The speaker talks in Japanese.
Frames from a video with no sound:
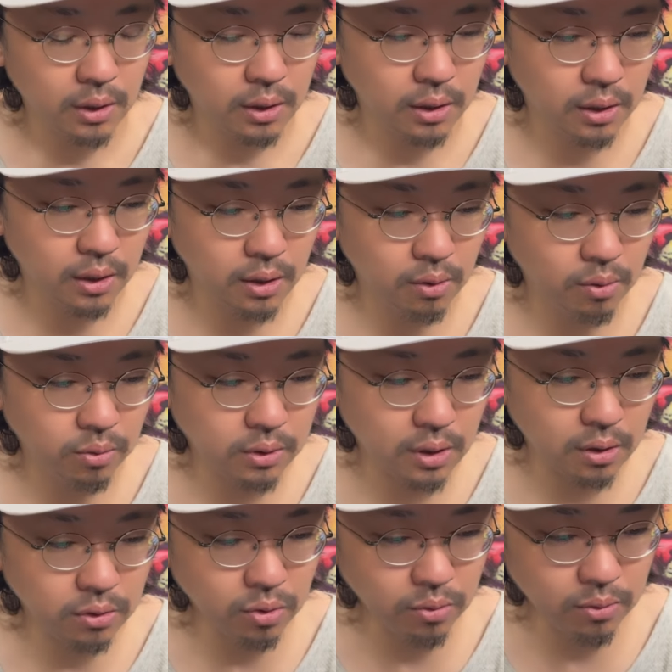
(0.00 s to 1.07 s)
え田
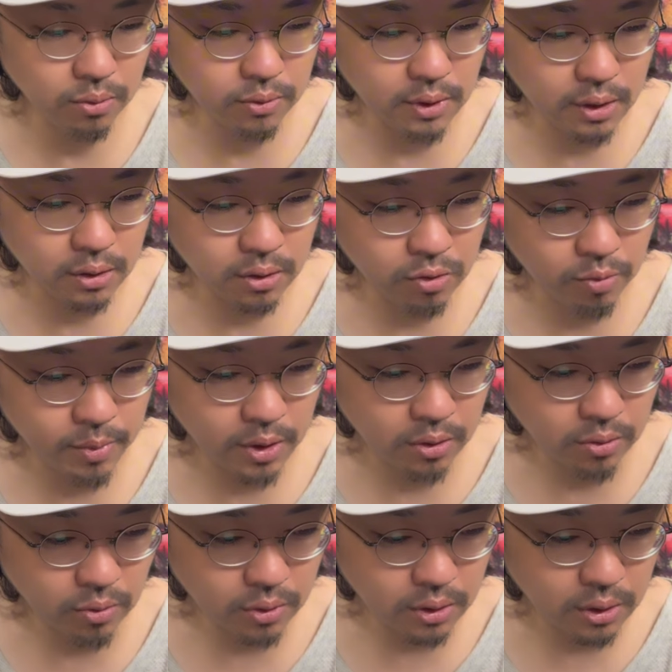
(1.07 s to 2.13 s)
屋食堂さんに
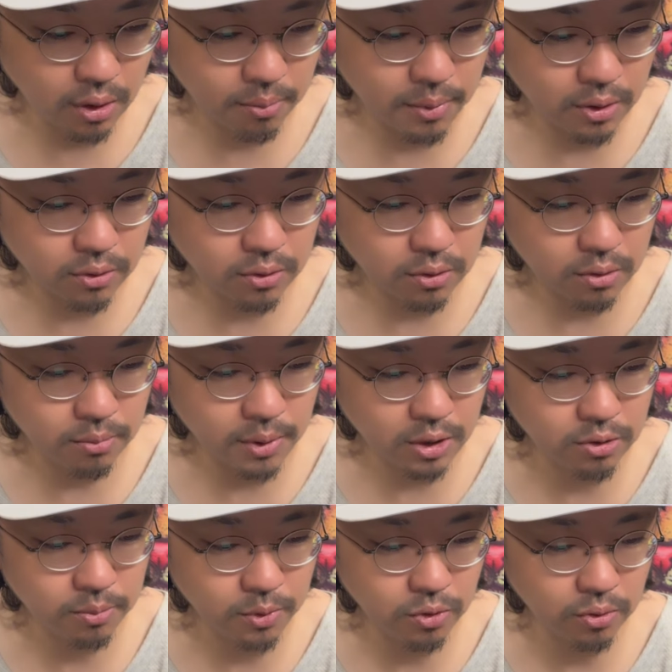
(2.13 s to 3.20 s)
コメント来てます
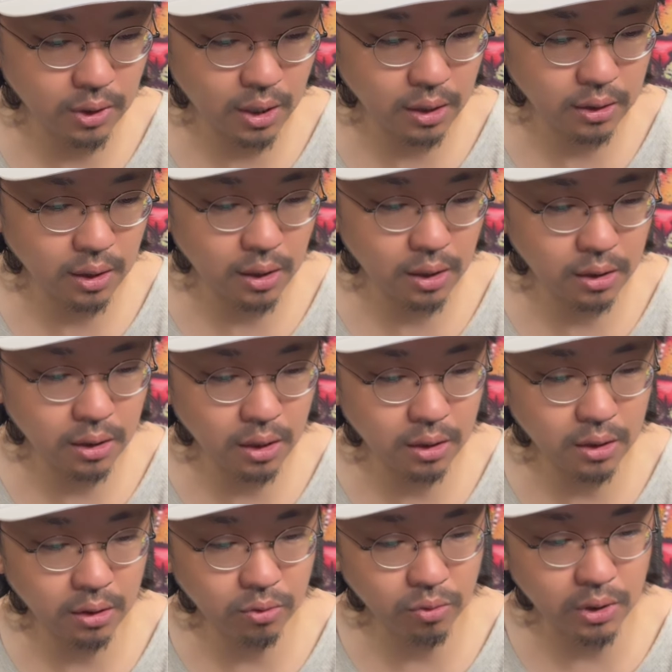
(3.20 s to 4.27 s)
松本で働いてい
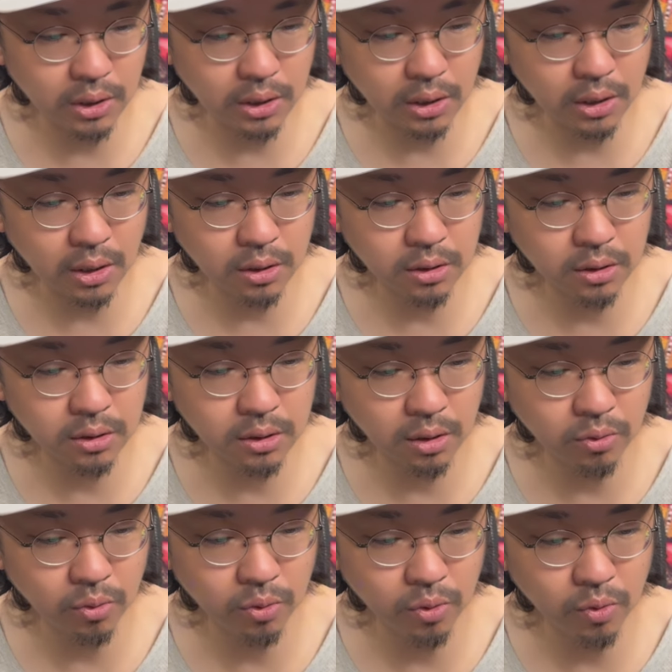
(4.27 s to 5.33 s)
た時に会社
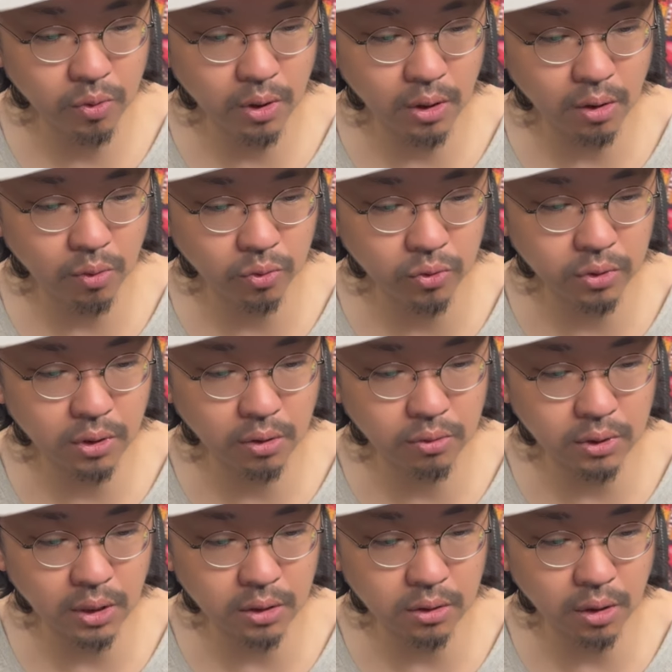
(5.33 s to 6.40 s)
の寮がこの近く
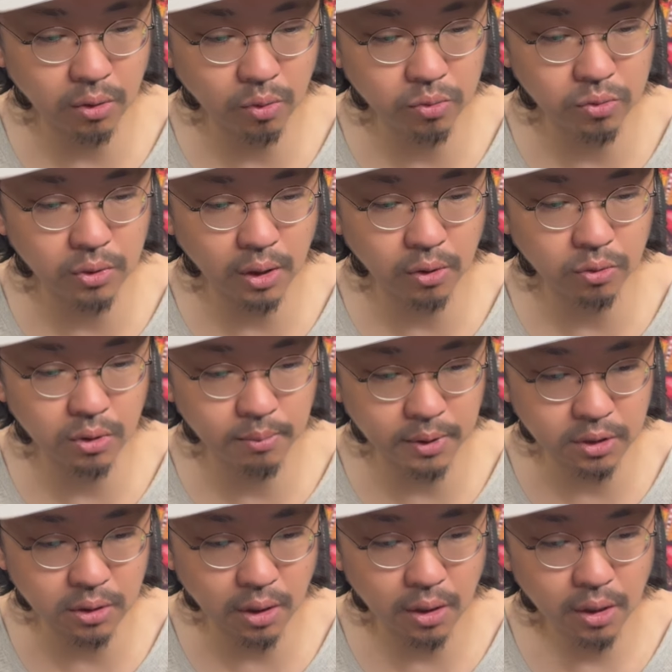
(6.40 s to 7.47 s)
にあってよく通ってま
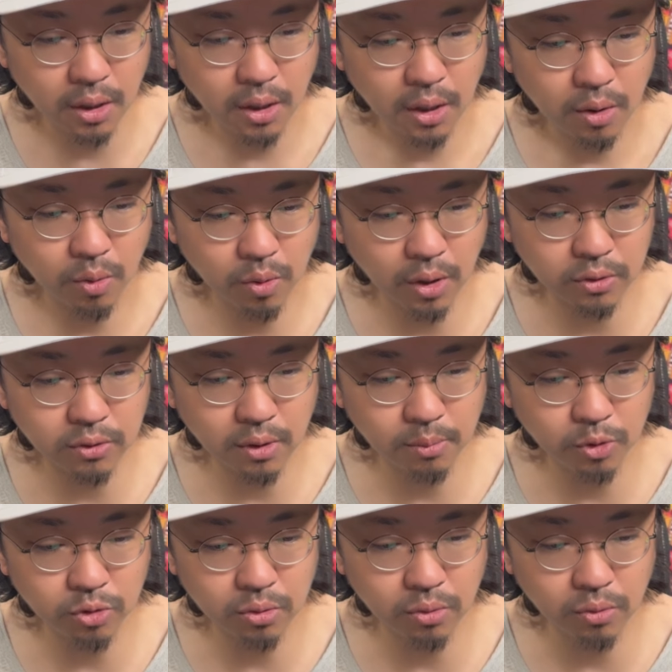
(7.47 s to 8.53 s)
したおかずは
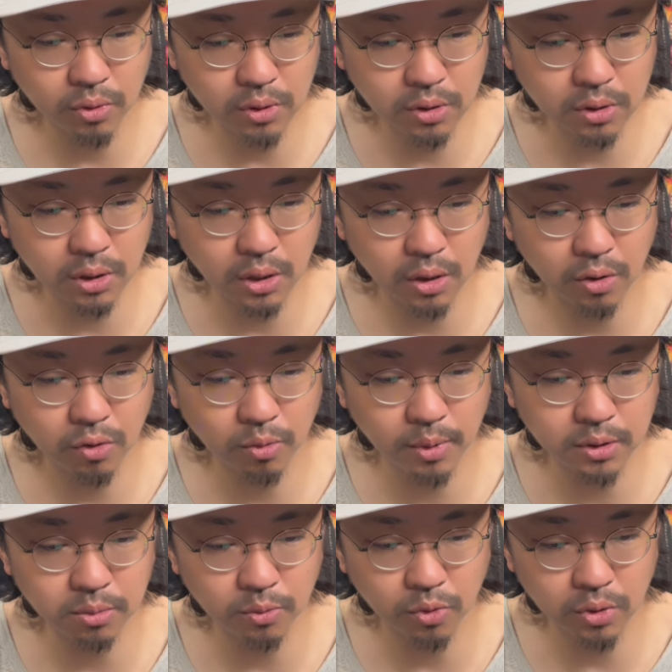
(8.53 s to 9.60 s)
もちろん美味しい小
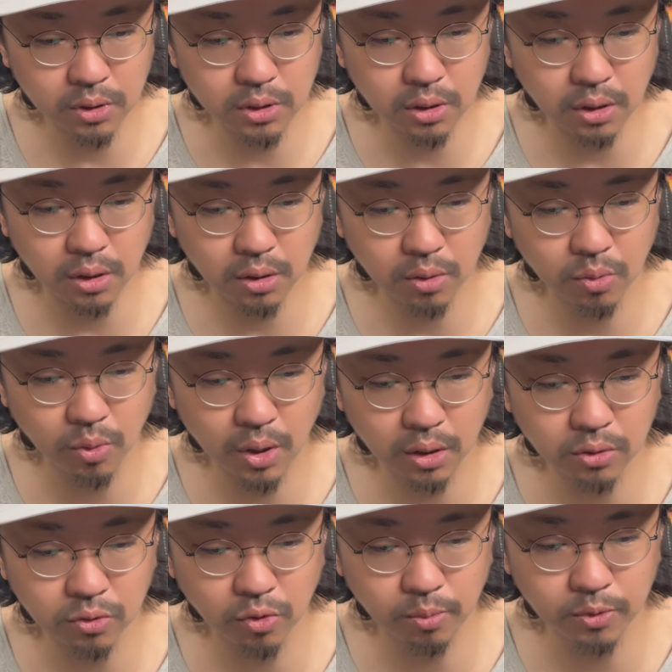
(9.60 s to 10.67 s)
鉢も美味しいご
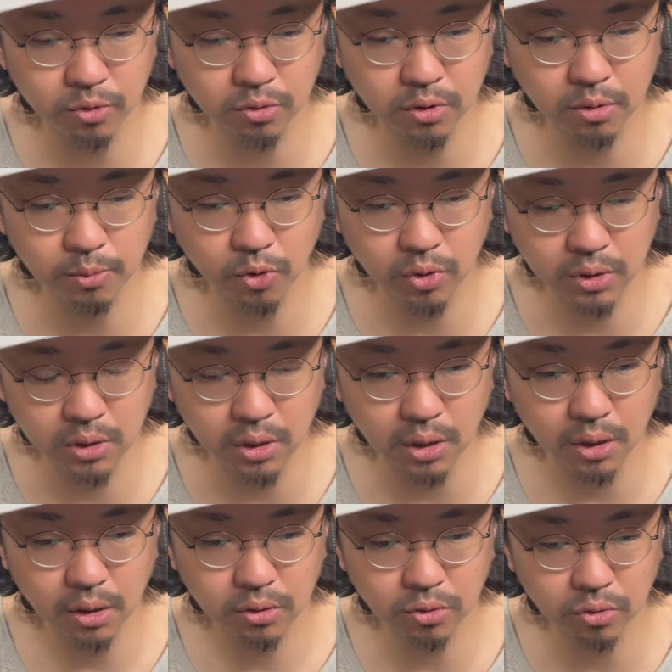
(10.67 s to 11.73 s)
飯とお味噌汁も美味しい
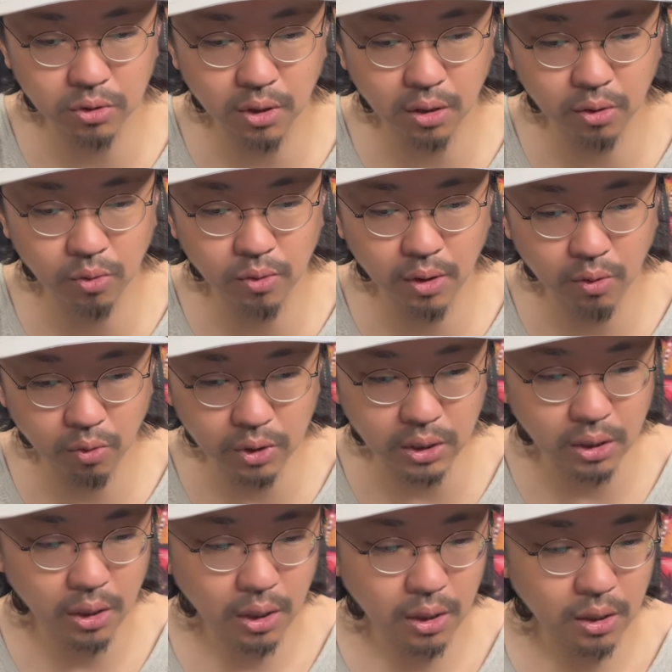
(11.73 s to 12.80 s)
そして量が多い
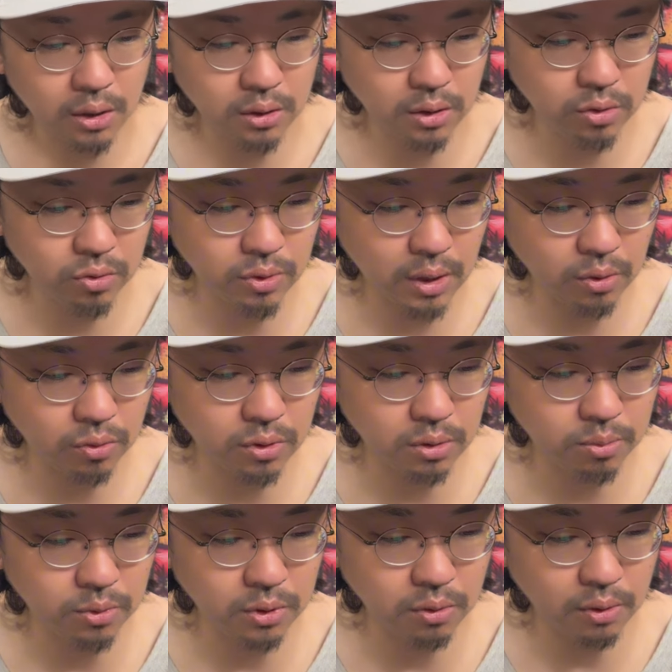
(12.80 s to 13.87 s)
20代の自
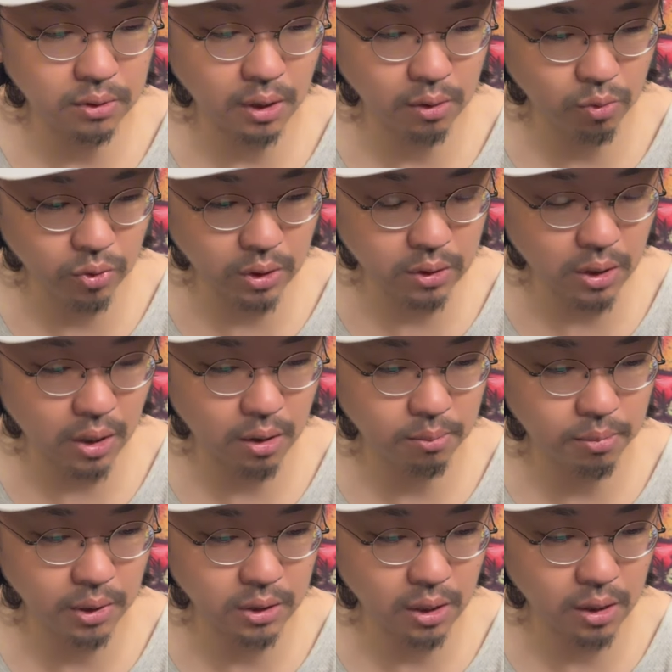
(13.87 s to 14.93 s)
分には最高でした
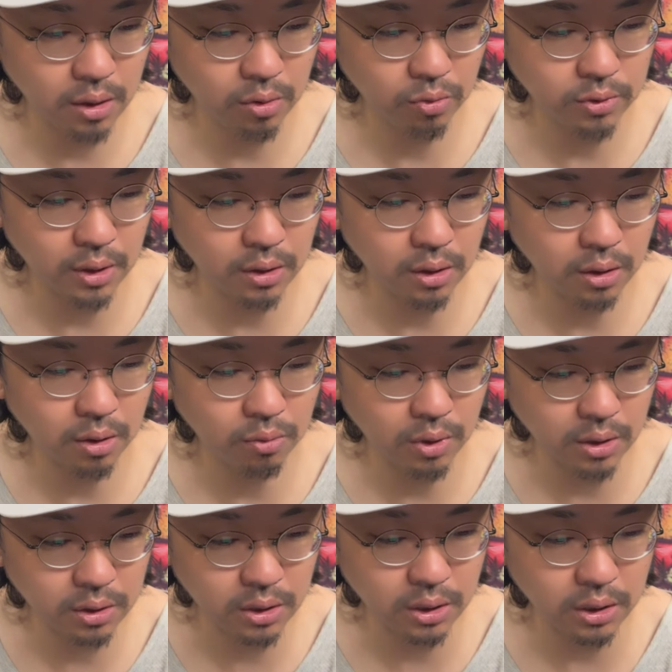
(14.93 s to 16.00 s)
まだ営業されてて
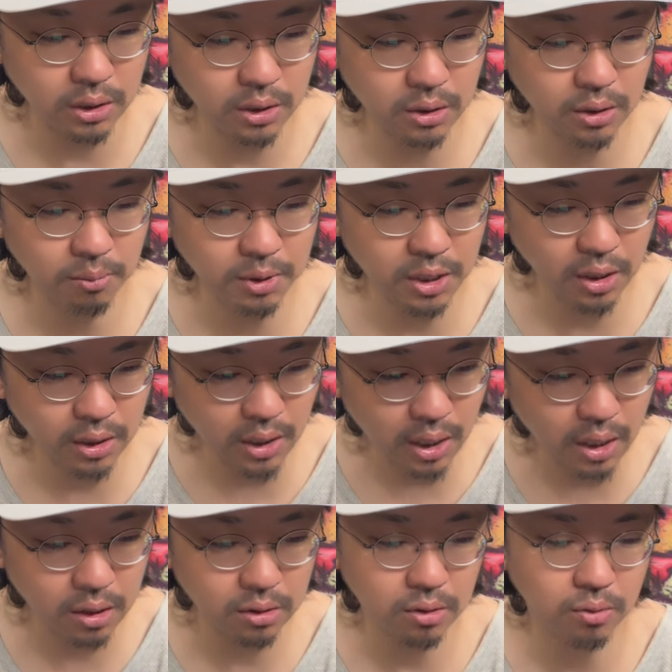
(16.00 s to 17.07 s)
嬉しい行ってみたい
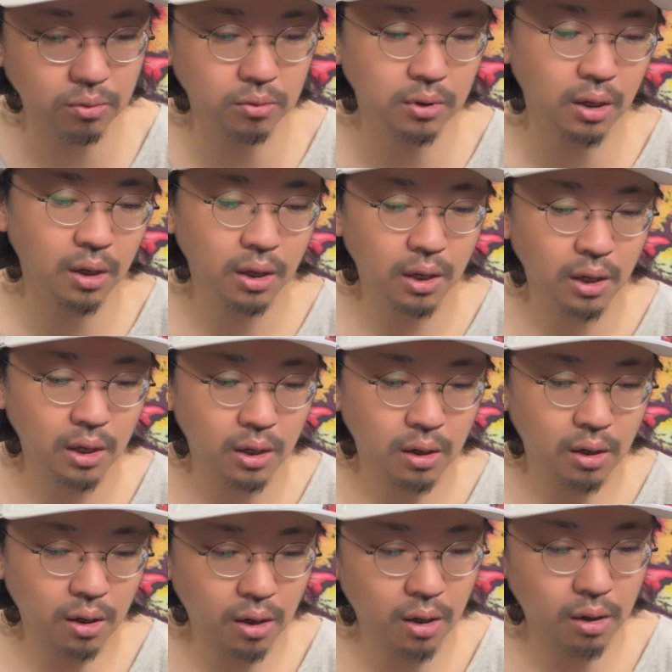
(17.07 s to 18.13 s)
なというこ
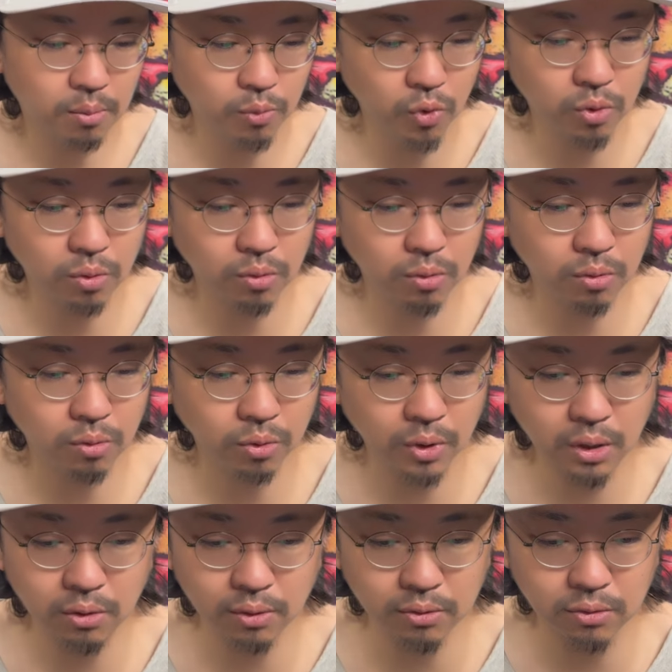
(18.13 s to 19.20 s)
とであもうこの
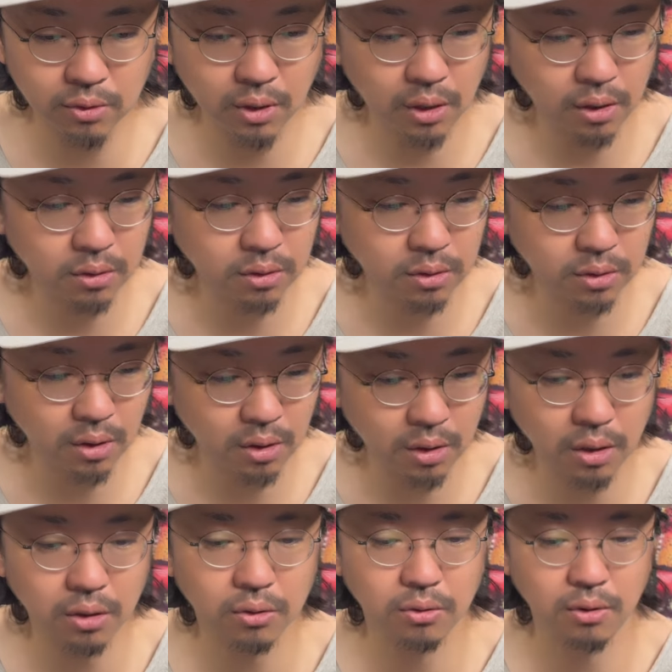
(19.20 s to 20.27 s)
辺には住んでらっしゃら
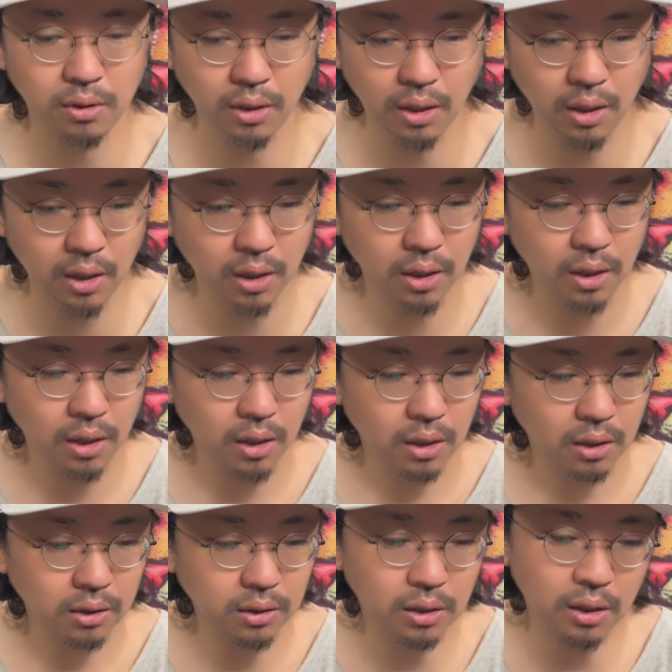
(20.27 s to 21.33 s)
ないですかね
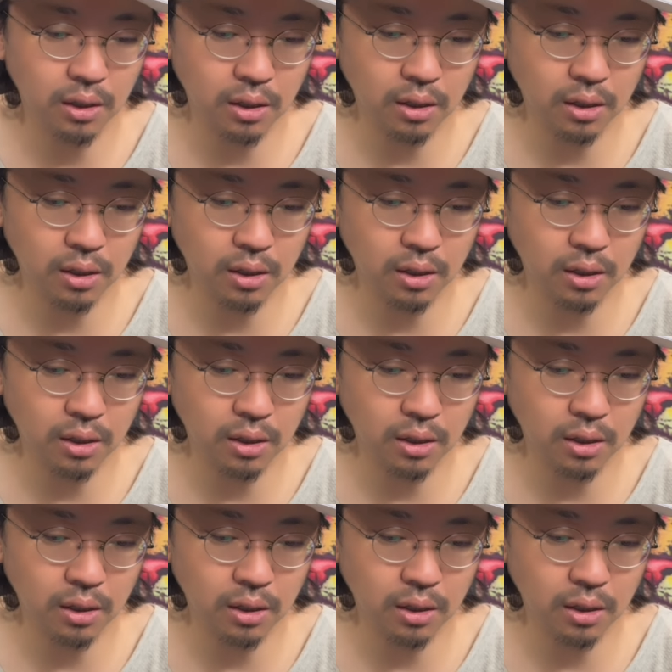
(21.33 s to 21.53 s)
いや